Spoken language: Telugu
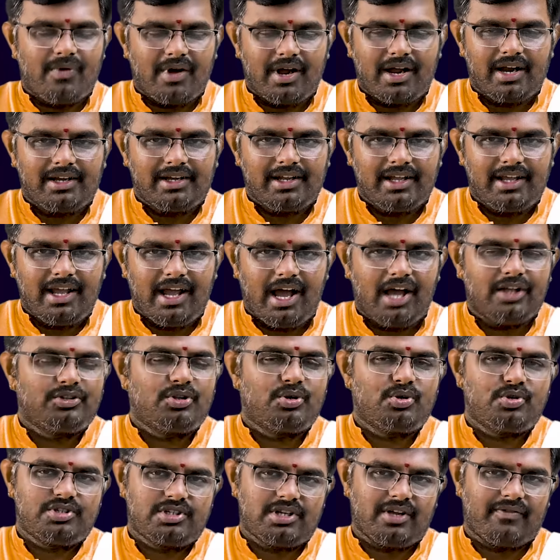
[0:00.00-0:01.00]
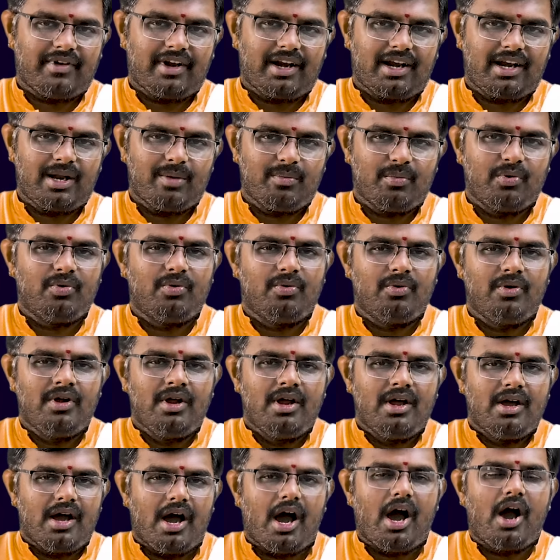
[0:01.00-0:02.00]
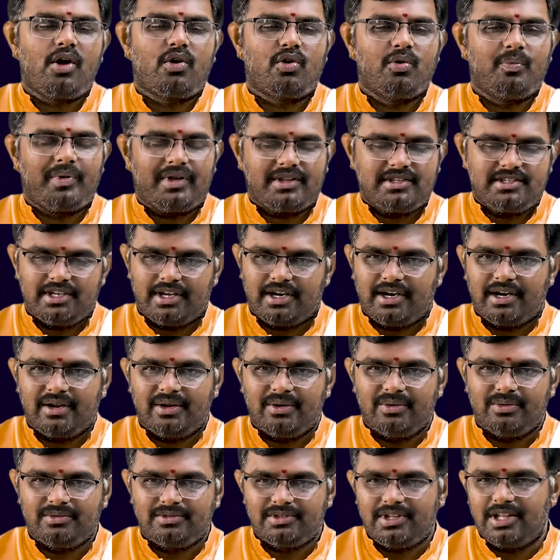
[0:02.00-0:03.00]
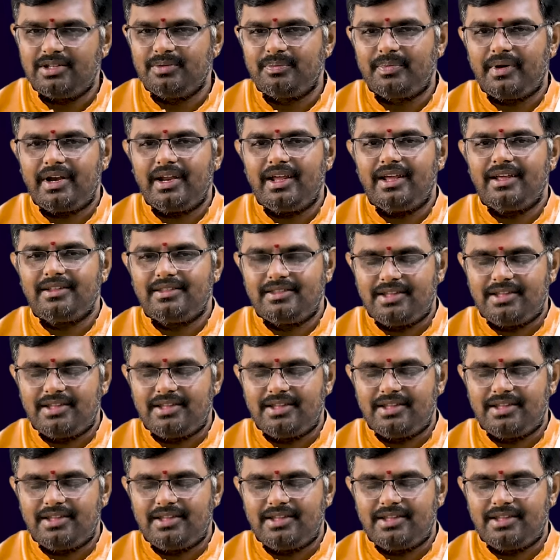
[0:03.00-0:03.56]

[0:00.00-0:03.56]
ఒకటి అదృష్ట వర్ణము ఆకుపచ్చ రంగు తదుపరి